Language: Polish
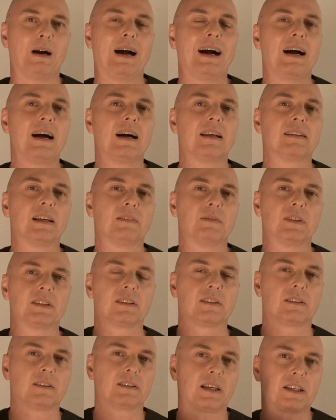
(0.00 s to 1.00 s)
ba,
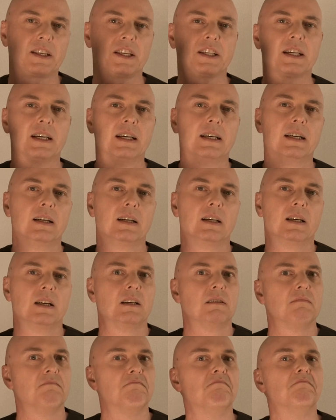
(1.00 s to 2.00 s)
nawet e, takich
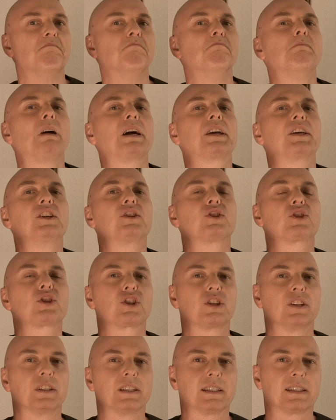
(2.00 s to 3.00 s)

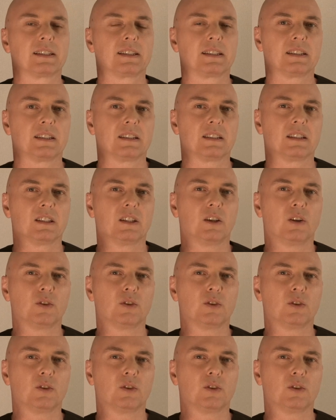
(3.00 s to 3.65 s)
magicznych e,